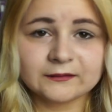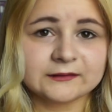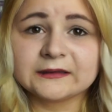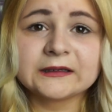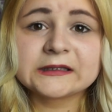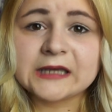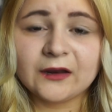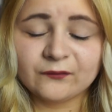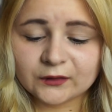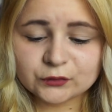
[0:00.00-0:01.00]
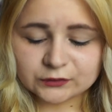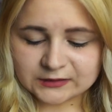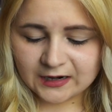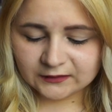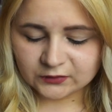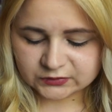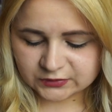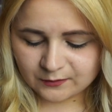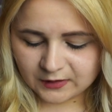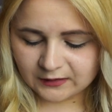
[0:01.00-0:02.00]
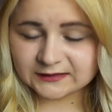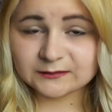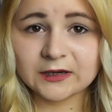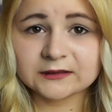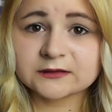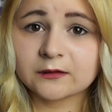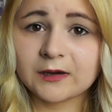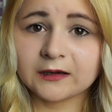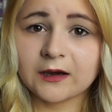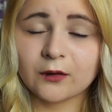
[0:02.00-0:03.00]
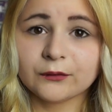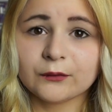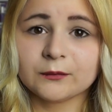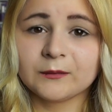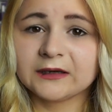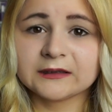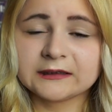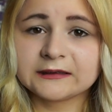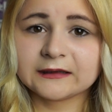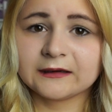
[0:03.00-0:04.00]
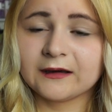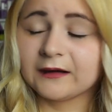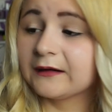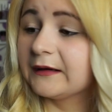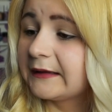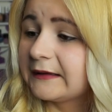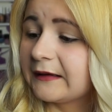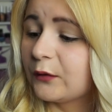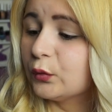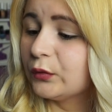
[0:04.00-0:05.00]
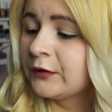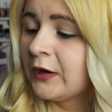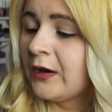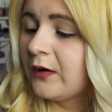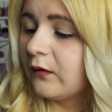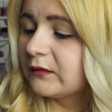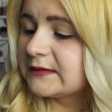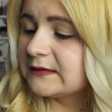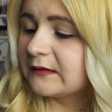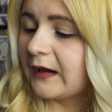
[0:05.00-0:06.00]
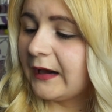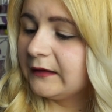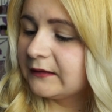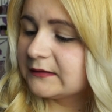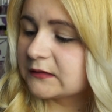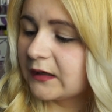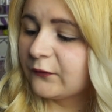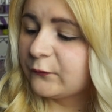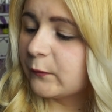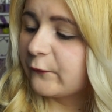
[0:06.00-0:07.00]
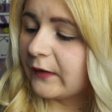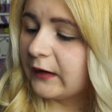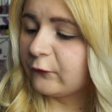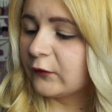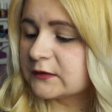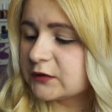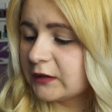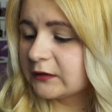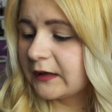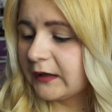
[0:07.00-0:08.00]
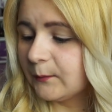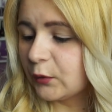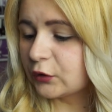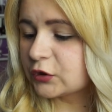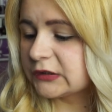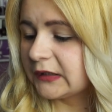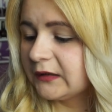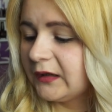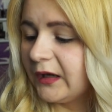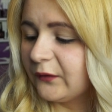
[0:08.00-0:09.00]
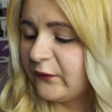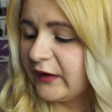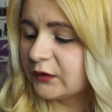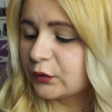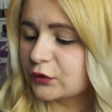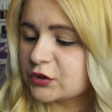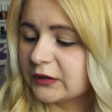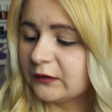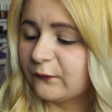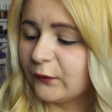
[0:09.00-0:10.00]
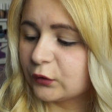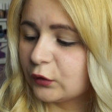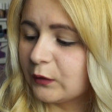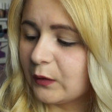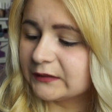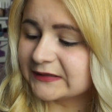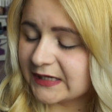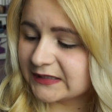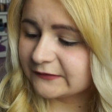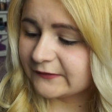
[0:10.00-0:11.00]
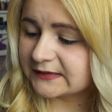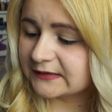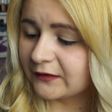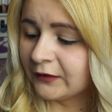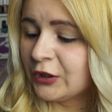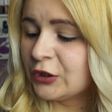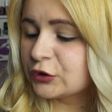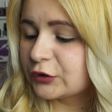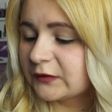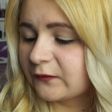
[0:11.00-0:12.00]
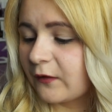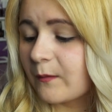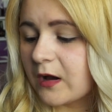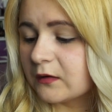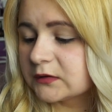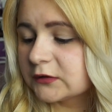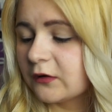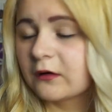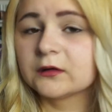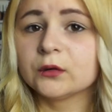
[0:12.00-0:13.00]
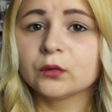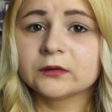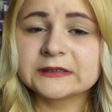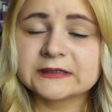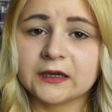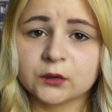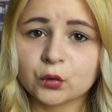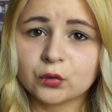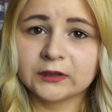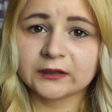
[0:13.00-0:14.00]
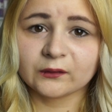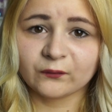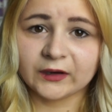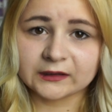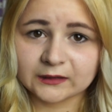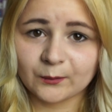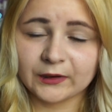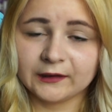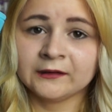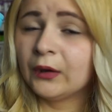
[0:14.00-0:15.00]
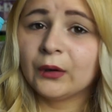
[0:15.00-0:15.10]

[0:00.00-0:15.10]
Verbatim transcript: sie riecht einfach total nach Sommer. Es macht Sommerlaune und man riecht danach richtig gut. Und sie reinigt sanft, befreit von Sonnencreme-Rückständen, entfernt Rückstände von Chlor und Salzwasser, schützt vom Austrocknen und ist ein Cooling-Effekt dabei.